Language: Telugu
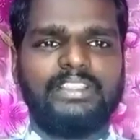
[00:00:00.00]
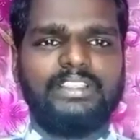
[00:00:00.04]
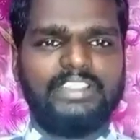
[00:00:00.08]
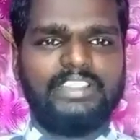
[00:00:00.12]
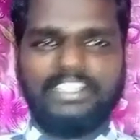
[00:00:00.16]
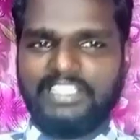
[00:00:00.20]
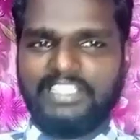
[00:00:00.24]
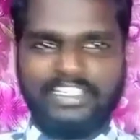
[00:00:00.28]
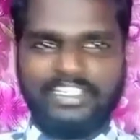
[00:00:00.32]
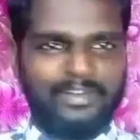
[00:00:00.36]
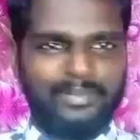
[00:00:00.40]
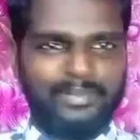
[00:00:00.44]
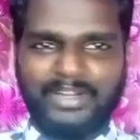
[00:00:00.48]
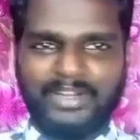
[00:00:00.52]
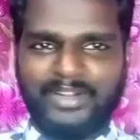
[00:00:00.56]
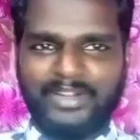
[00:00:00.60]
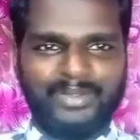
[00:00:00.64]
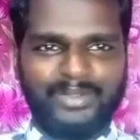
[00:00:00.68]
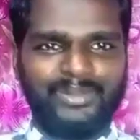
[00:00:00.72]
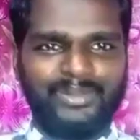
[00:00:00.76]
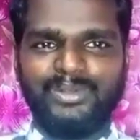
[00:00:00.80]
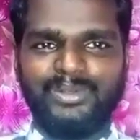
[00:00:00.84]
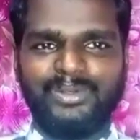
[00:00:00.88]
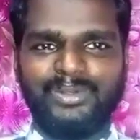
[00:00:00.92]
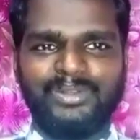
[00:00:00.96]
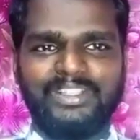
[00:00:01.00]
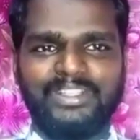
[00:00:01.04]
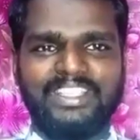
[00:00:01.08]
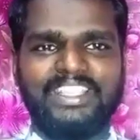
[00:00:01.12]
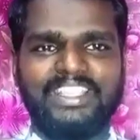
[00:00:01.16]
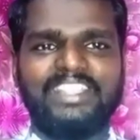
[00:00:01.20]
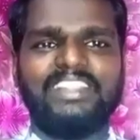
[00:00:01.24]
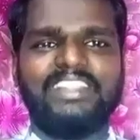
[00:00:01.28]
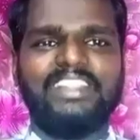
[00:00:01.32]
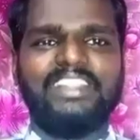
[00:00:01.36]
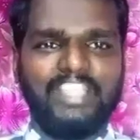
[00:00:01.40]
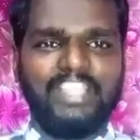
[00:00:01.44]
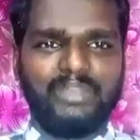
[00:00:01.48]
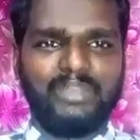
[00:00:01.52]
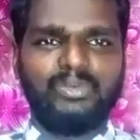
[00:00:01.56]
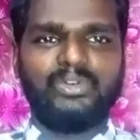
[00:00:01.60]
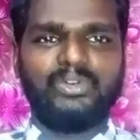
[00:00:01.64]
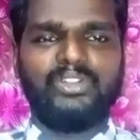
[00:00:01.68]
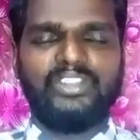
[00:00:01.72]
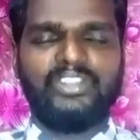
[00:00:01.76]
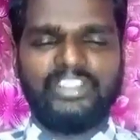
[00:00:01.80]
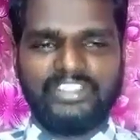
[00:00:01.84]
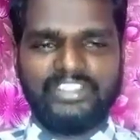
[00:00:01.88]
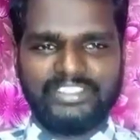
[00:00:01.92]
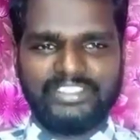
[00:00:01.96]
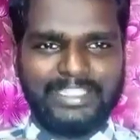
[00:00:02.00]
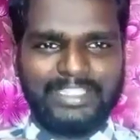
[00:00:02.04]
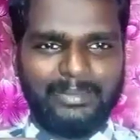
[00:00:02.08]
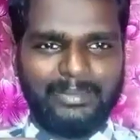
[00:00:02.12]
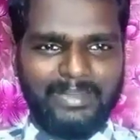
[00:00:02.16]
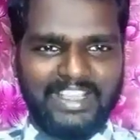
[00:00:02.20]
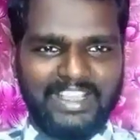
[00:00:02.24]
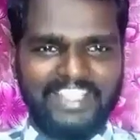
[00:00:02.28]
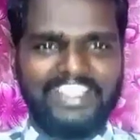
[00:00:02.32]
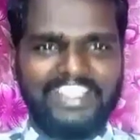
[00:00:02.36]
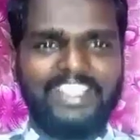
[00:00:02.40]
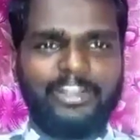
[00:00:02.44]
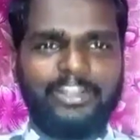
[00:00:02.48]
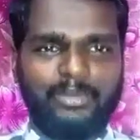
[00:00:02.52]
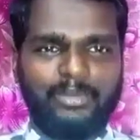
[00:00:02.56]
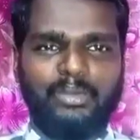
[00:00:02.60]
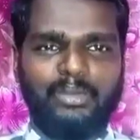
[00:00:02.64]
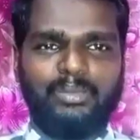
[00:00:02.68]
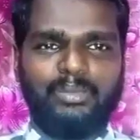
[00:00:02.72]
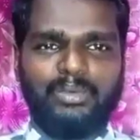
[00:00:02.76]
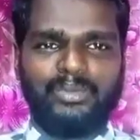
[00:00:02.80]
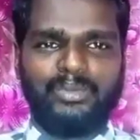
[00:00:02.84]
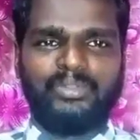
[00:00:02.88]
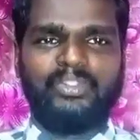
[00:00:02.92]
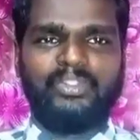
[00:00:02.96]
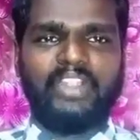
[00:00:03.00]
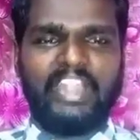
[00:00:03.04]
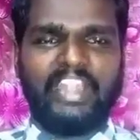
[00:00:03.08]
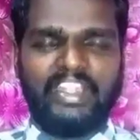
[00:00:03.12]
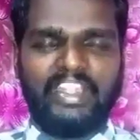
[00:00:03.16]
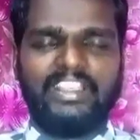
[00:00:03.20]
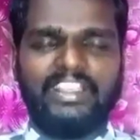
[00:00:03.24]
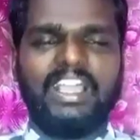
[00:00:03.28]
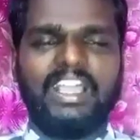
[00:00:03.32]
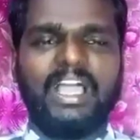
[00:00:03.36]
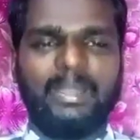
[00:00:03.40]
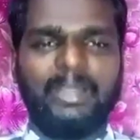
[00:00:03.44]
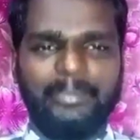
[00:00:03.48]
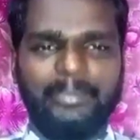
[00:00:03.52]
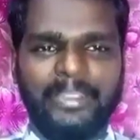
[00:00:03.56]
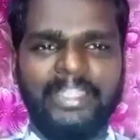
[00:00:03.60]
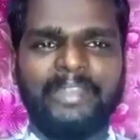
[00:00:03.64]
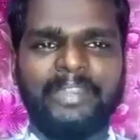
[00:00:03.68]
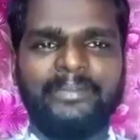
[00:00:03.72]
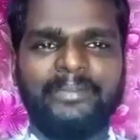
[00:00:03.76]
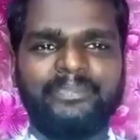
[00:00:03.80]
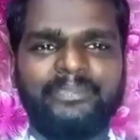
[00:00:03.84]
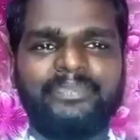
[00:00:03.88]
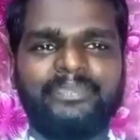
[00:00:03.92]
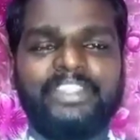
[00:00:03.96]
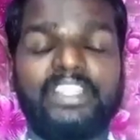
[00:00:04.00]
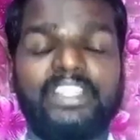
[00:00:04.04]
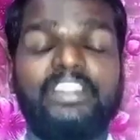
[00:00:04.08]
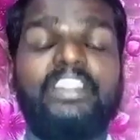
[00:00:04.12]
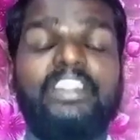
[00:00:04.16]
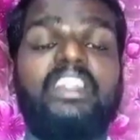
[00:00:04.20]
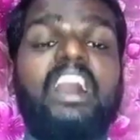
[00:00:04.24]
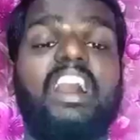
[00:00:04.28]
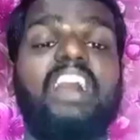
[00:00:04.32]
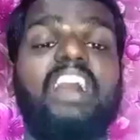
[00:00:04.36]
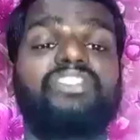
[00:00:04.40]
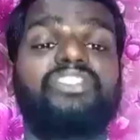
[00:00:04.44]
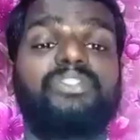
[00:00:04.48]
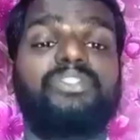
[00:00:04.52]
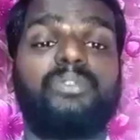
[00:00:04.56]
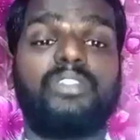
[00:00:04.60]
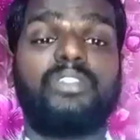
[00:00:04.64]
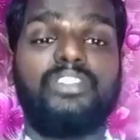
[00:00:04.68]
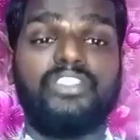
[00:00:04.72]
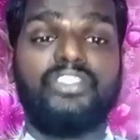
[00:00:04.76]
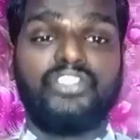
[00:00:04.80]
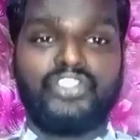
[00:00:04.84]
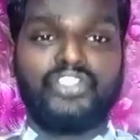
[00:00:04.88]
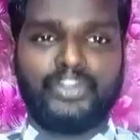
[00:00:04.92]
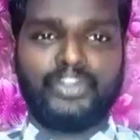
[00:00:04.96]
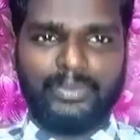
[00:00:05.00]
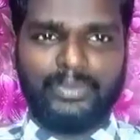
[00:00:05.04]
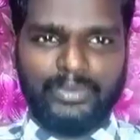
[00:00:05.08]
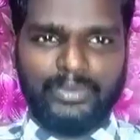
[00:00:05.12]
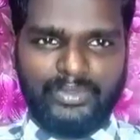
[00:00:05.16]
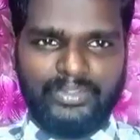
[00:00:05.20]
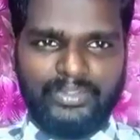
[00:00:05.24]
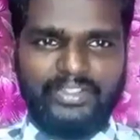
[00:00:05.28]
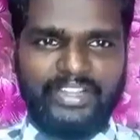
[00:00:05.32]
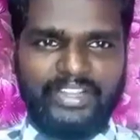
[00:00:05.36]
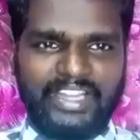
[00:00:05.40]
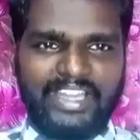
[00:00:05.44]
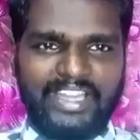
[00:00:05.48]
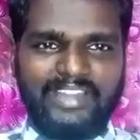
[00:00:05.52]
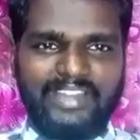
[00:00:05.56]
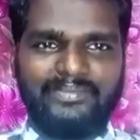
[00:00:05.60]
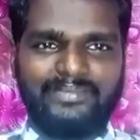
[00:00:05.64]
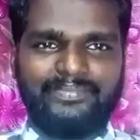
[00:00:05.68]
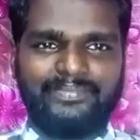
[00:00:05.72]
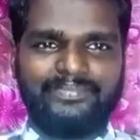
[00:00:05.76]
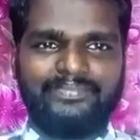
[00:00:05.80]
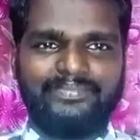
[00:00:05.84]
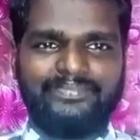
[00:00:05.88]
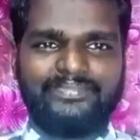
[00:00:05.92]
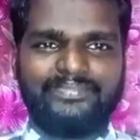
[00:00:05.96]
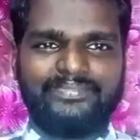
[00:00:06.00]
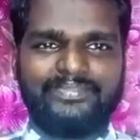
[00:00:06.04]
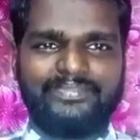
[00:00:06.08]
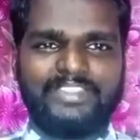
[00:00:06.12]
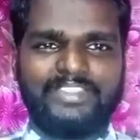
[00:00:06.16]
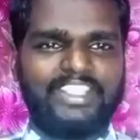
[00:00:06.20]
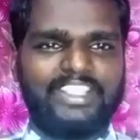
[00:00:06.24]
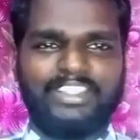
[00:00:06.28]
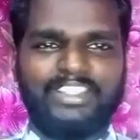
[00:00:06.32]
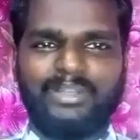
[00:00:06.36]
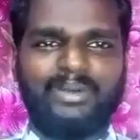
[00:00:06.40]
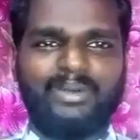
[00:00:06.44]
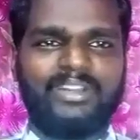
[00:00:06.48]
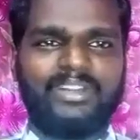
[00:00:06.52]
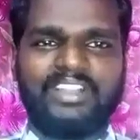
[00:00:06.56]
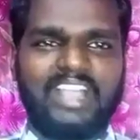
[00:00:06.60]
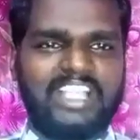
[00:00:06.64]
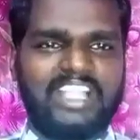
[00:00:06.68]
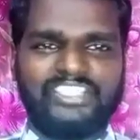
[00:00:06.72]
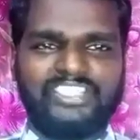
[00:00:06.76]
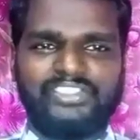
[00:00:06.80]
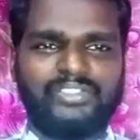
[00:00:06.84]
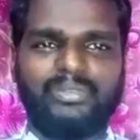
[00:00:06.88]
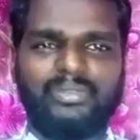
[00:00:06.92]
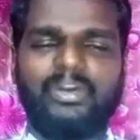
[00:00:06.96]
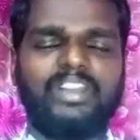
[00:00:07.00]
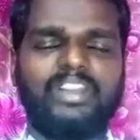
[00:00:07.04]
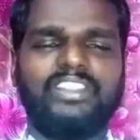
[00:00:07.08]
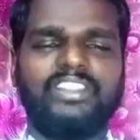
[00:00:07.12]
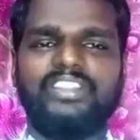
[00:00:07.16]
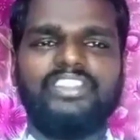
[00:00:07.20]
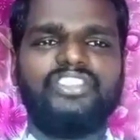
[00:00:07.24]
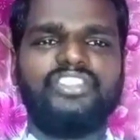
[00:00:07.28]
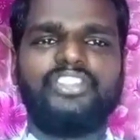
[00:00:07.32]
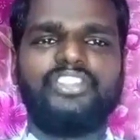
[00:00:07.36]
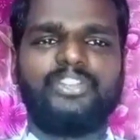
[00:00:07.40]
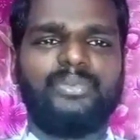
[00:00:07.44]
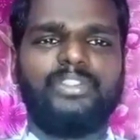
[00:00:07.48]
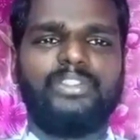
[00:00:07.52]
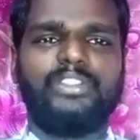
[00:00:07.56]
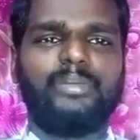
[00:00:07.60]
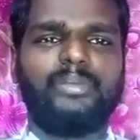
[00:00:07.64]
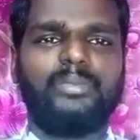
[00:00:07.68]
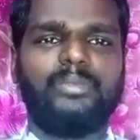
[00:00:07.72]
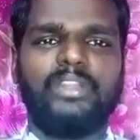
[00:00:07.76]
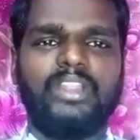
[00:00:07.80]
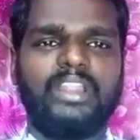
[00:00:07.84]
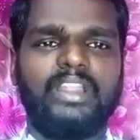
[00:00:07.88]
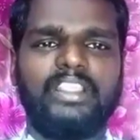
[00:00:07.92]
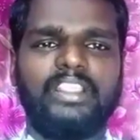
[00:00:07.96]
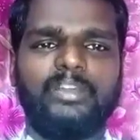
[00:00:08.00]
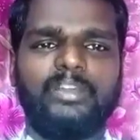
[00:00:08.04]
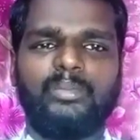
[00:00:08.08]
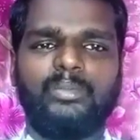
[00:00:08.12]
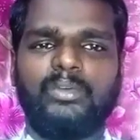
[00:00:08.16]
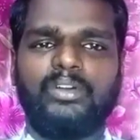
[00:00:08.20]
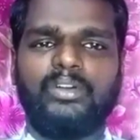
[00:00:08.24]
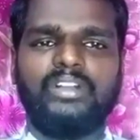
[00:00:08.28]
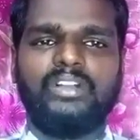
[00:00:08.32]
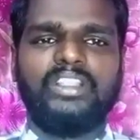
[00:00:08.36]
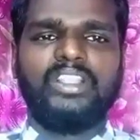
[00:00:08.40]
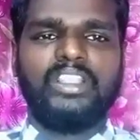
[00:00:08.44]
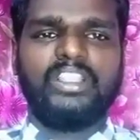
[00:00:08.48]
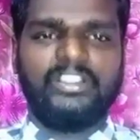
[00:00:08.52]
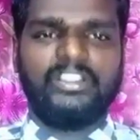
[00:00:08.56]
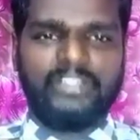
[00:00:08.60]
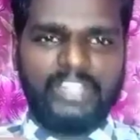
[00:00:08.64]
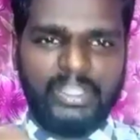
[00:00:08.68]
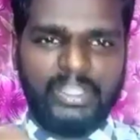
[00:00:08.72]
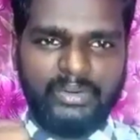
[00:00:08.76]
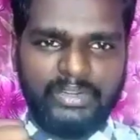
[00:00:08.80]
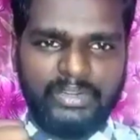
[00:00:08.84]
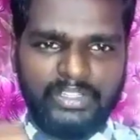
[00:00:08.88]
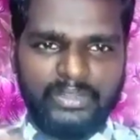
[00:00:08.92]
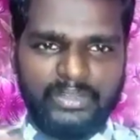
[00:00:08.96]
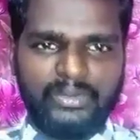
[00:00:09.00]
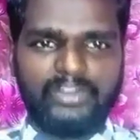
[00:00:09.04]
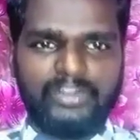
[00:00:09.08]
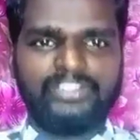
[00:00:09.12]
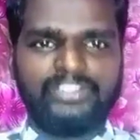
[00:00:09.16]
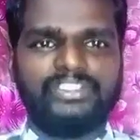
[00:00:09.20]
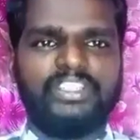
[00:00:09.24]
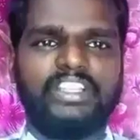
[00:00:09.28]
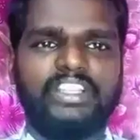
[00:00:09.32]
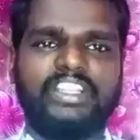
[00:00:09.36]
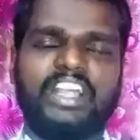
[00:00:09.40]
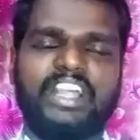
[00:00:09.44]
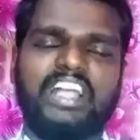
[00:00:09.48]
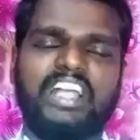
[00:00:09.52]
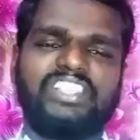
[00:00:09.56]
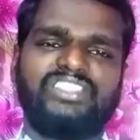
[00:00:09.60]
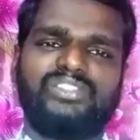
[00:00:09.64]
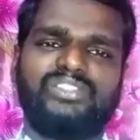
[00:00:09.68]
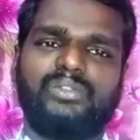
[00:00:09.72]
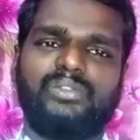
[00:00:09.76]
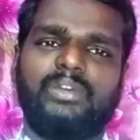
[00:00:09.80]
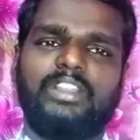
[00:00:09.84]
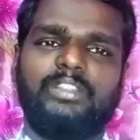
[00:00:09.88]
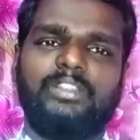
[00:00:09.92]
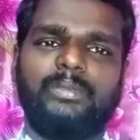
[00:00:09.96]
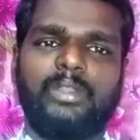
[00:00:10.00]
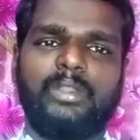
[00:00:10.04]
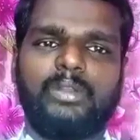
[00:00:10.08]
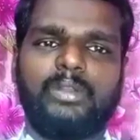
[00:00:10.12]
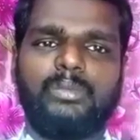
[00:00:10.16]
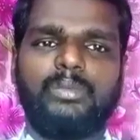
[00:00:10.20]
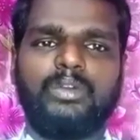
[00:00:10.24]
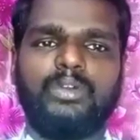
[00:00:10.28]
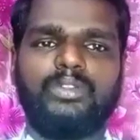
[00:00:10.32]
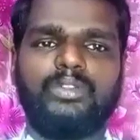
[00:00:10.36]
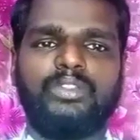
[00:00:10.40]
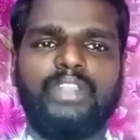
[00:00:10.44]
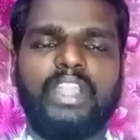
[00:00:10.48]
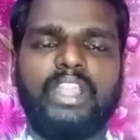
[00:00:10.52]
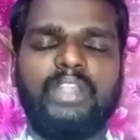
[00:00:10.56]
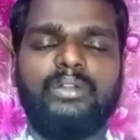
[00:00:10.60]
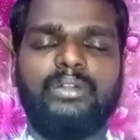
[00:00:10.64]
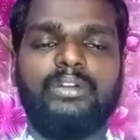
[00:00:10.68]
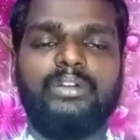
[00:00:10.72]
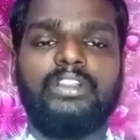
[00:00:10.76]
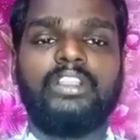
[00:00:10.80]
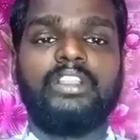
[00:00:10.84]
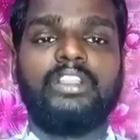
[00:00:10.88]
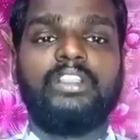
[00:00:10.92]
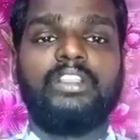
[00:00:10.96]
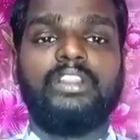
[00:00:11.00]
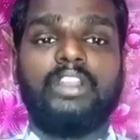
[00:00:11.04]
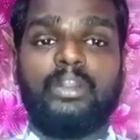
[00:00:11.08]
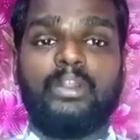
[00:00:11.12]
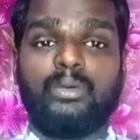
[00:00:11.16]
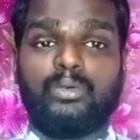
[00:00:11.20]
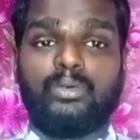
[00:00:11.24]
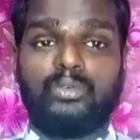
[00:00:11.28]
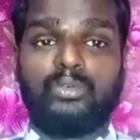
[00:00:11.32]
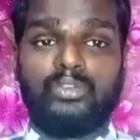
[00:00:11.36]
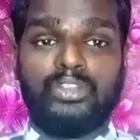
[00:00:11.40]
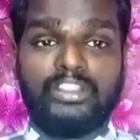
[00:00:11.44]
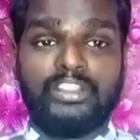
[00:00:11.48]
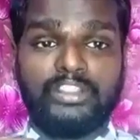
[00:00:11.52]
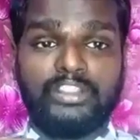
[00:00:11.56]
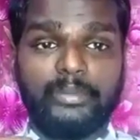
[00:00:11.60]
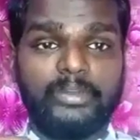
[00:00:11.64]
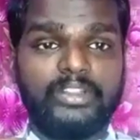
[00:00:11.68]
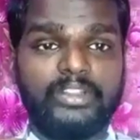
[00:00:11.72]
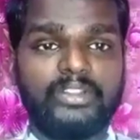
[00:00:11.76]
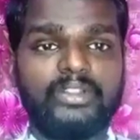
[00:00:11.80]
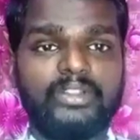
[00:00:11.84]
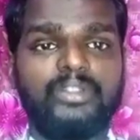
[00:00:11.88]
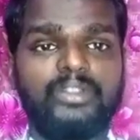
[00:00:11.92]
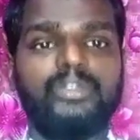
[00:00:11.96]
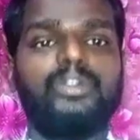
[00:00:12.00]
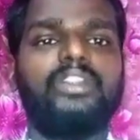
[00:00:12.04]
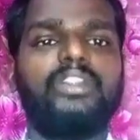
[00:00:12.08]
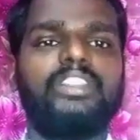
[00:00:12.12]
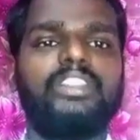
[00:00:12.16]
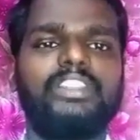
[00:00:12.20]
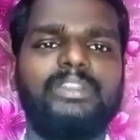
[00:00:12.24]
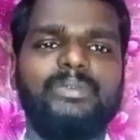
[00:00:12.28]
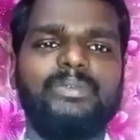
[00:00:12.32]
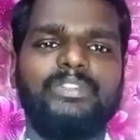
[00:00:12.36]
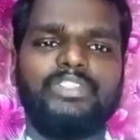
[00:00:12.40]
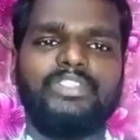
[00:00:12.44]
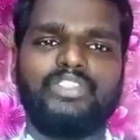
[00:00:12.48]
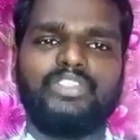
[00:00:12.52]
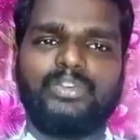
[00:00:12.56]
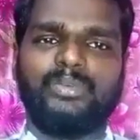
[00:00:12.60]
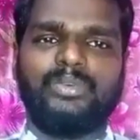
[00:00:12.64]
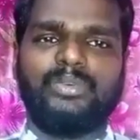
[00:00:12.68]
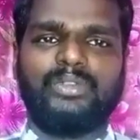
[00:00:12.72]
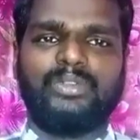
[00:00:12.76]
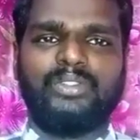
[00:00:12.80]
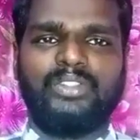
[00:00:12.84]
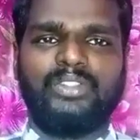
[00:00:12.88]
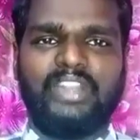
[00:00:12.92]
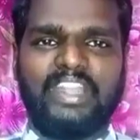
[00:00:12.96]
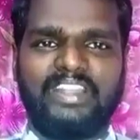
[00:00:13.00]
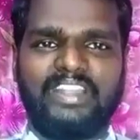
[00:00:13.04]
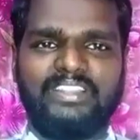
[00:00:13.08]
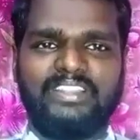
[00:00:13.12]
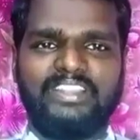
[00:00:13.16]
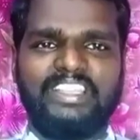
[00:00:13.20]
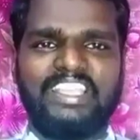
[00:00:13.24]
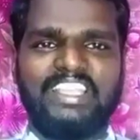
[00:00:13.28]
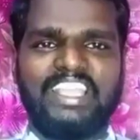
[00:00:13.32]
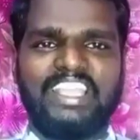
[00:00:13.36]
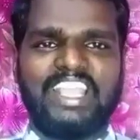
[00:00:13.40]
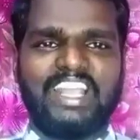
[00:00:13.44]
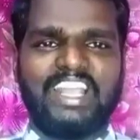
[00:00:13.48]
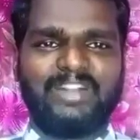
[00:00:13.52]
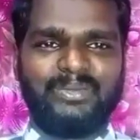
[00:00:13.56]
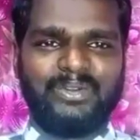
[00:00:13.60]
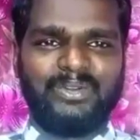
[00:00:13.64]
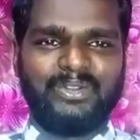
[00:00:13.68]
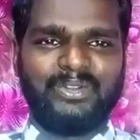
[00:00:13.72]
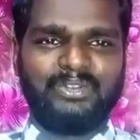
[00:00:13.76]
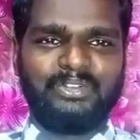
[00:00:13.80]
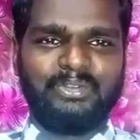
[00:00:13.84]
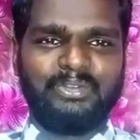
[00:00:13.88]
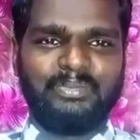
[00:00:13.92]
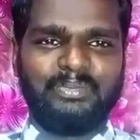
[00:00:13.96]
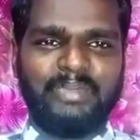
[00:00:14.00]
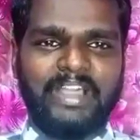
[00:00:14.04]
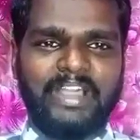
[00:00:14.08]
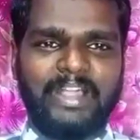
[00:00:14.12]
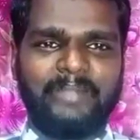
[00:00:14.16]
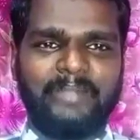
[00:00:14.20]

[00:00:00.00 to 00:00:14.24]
దిగులు పడొద్దు దేవుడు నీకు సమాధానం ఇవ్వబోతున్నాడు ఆమె నేను ఆశీర్వదించబోతున్నాడు ఇంతవరకు ఆశీర్వాదం నీ జీవితంలో లేదమ్మో దేవుడు ఈరోజు నీకు ఆశీర్వాదం ఇవ్వబోతున్నాడు నేను ఉన్నతమైన రీతిలో దీవించబోతున్నాడు అటువంటి కృప